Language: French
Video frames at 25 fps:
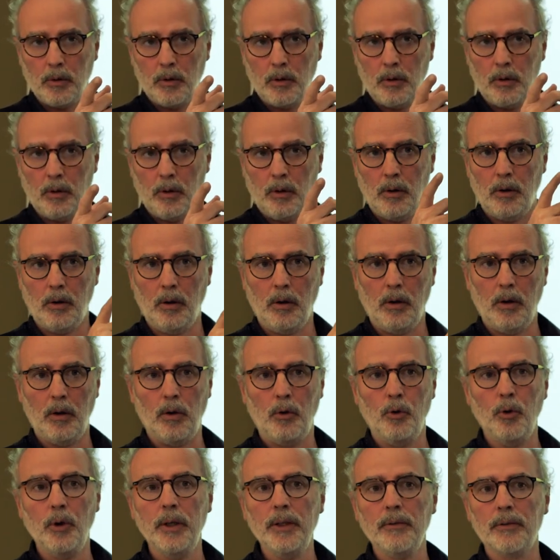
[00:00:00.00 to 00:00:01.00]

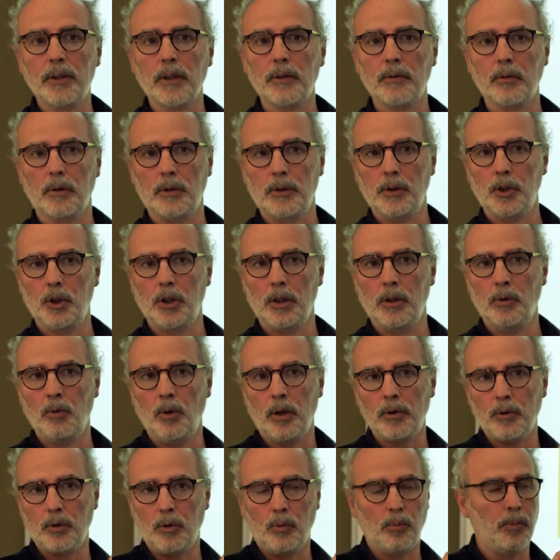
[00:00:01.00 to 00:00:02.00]
le livre qui est sorti chez
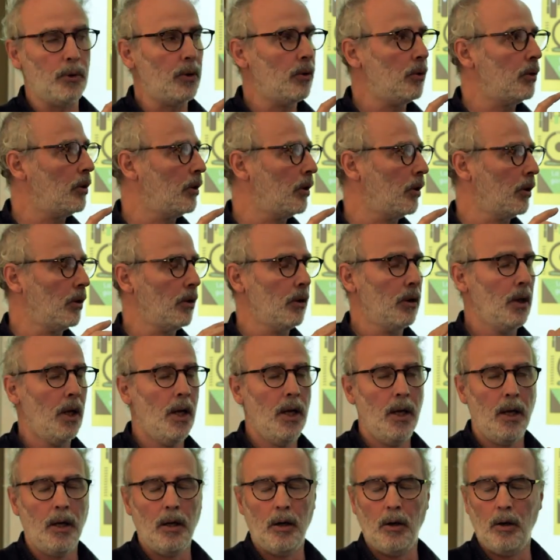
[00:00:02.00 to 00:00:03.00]
Noir sur Blanc,
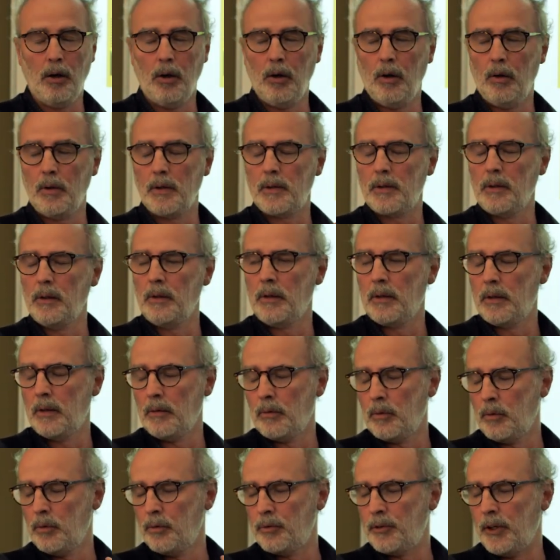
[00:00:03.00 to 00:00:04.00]
c'est
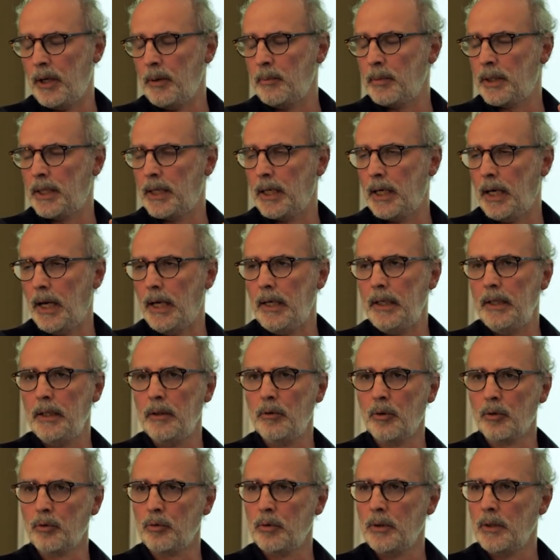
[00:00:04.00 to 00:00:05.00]
une, femme qui est
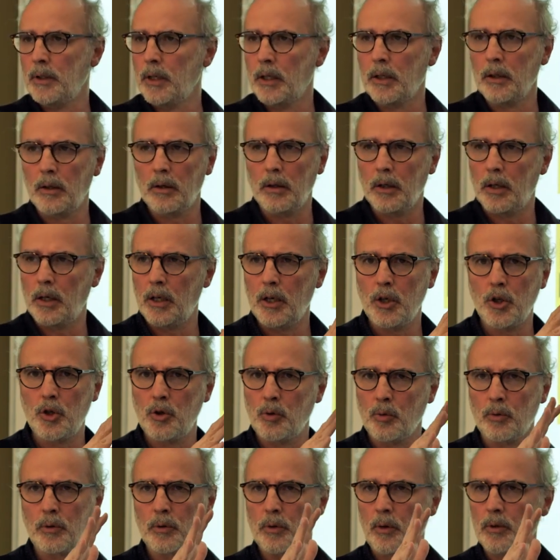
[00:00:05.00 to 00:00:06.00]
allée dans une
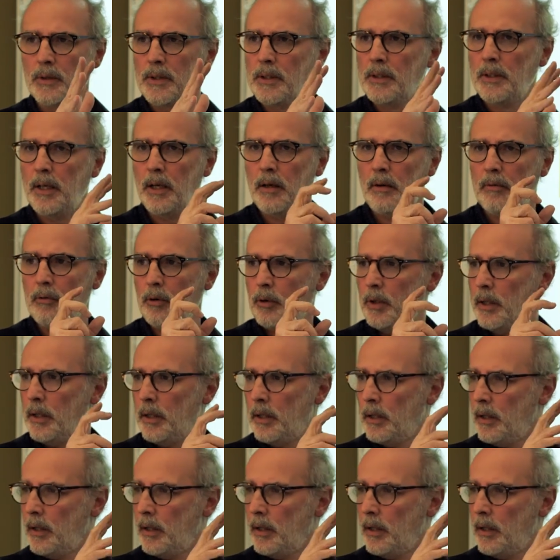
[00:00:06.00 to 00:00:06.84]
région scandinave